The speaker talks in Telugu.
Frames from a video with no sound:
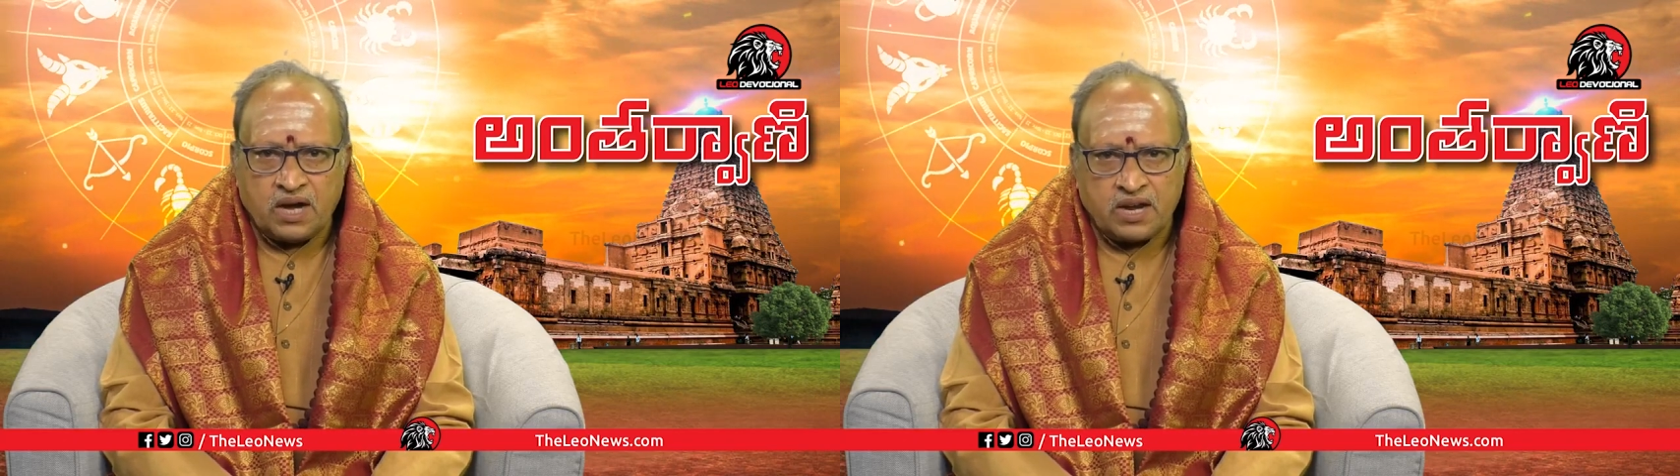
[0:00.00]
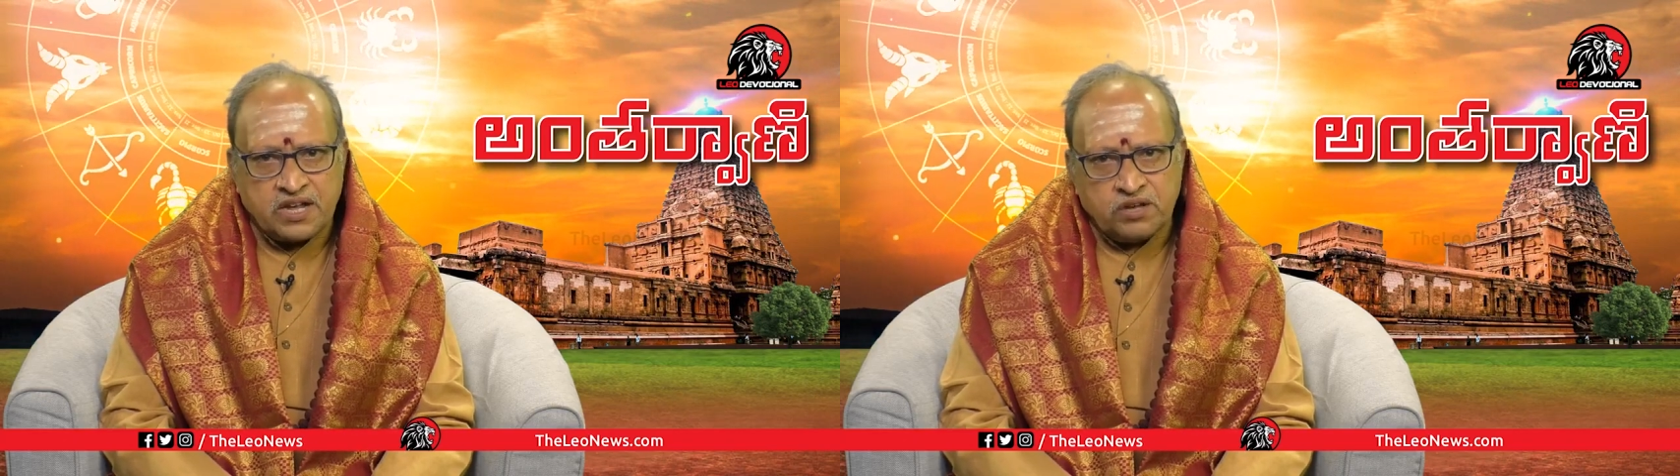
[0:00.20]

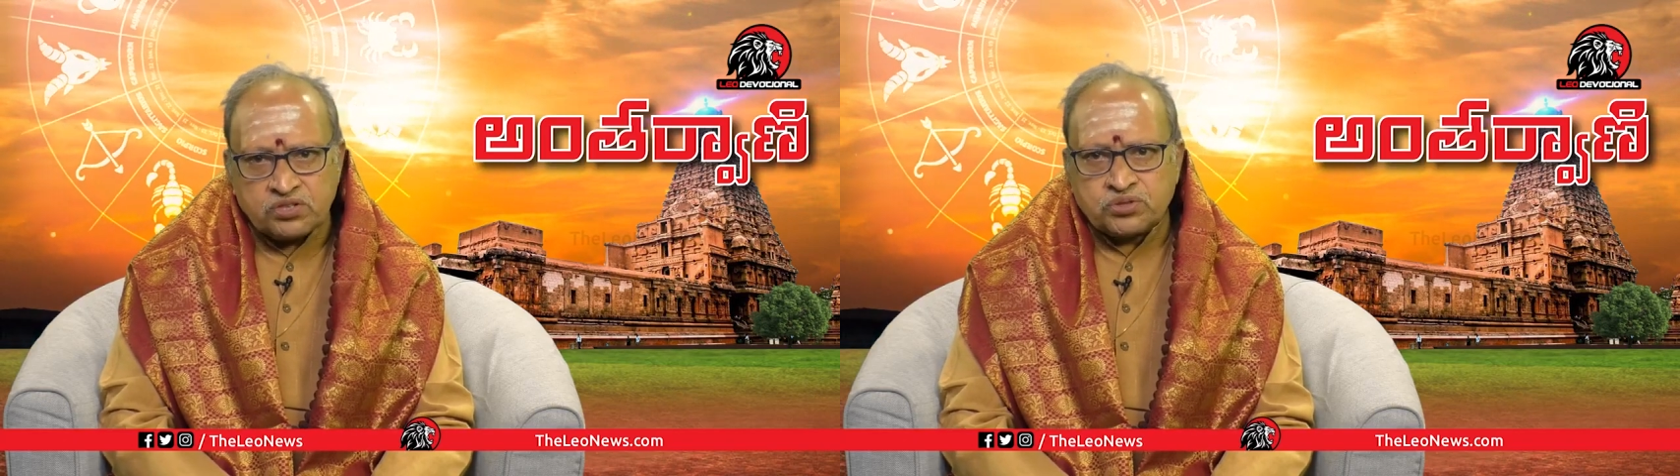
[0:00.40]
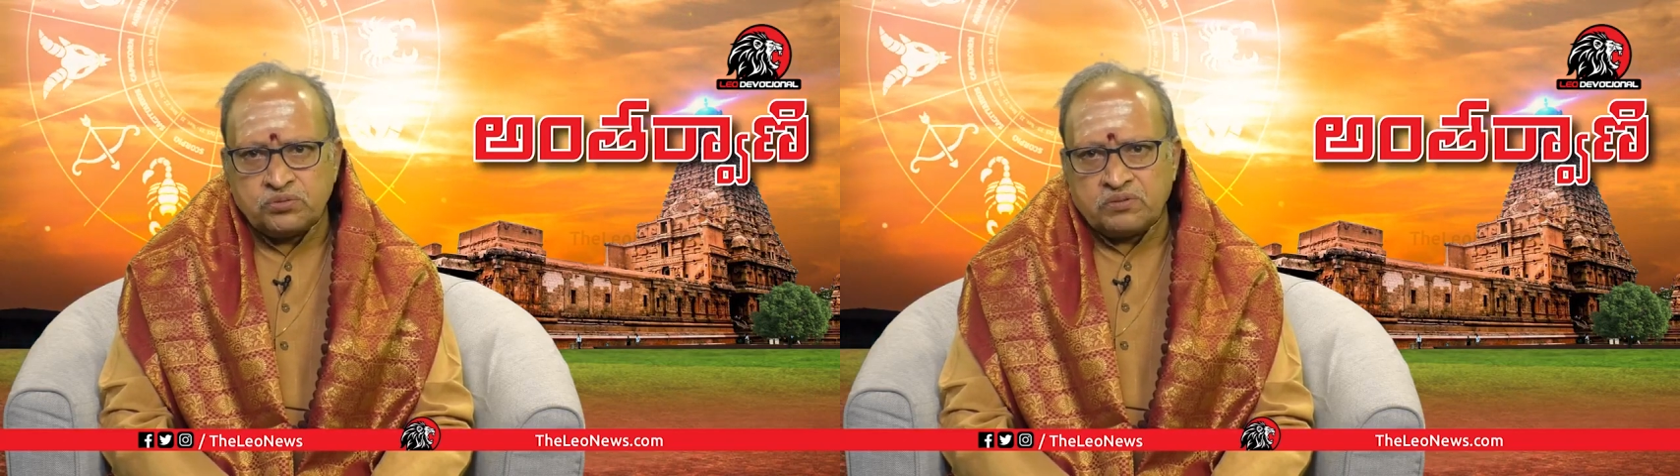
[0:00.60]
అలాగే
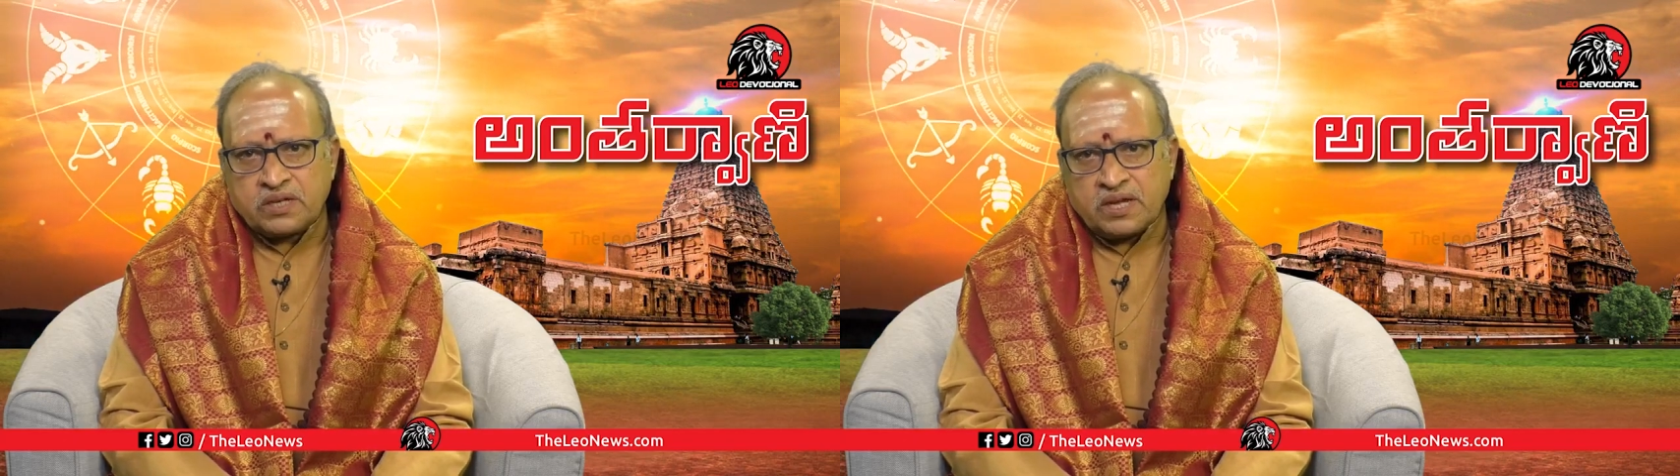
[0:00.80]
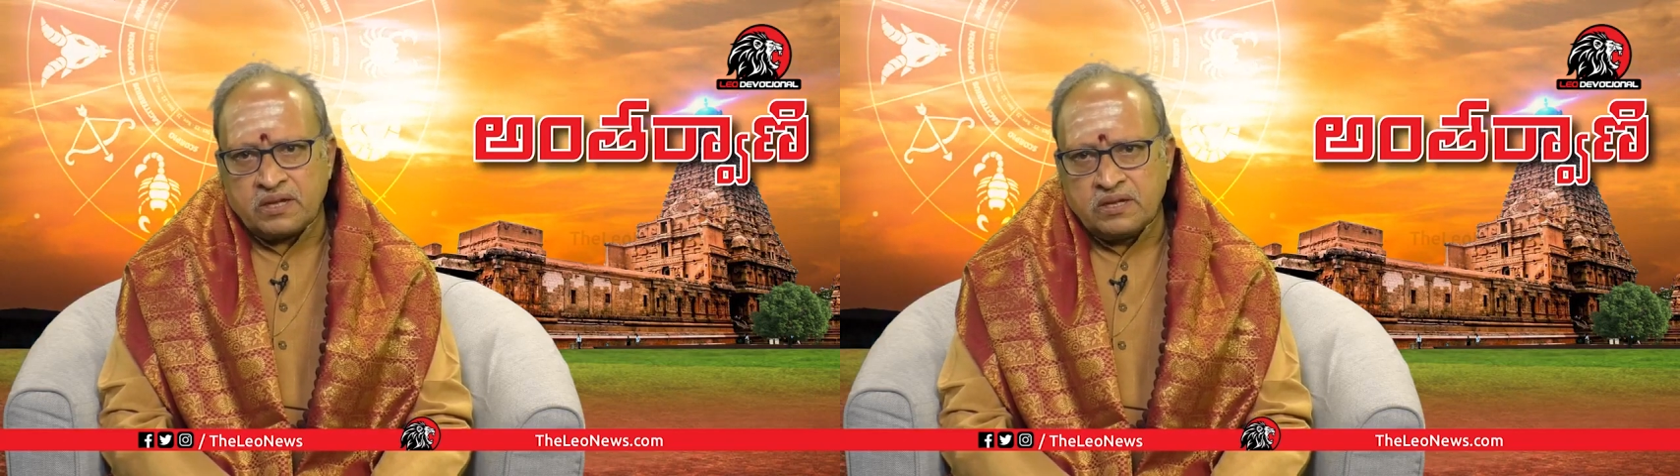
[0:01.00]
వస్తూ
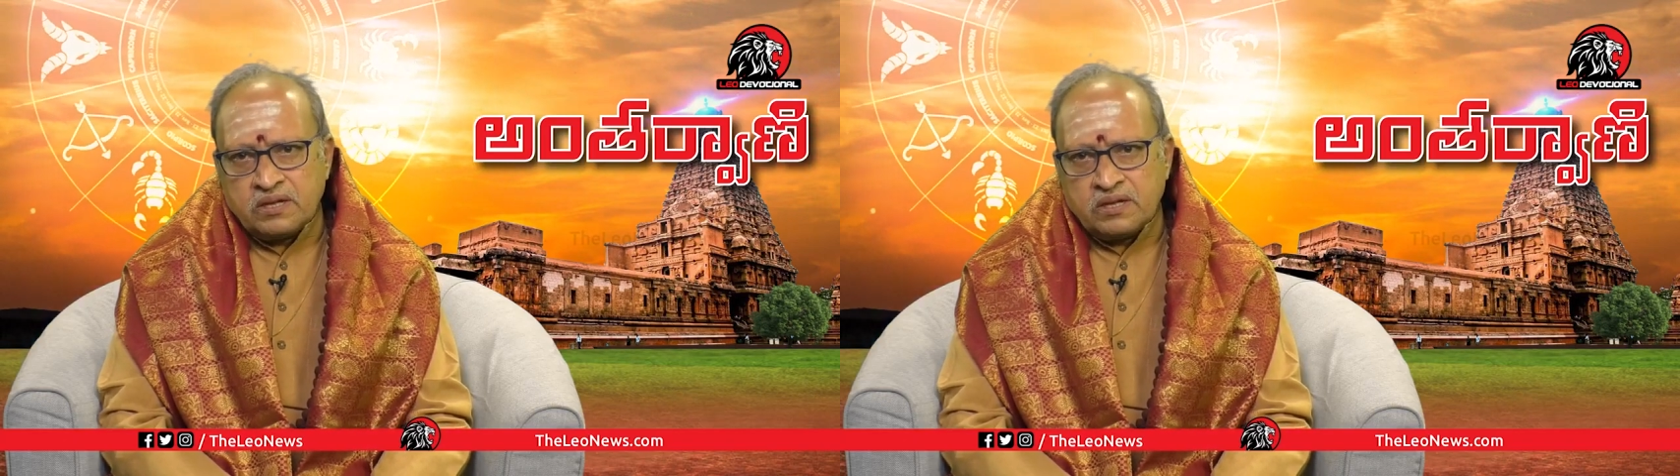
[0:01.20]
ఉంటాయి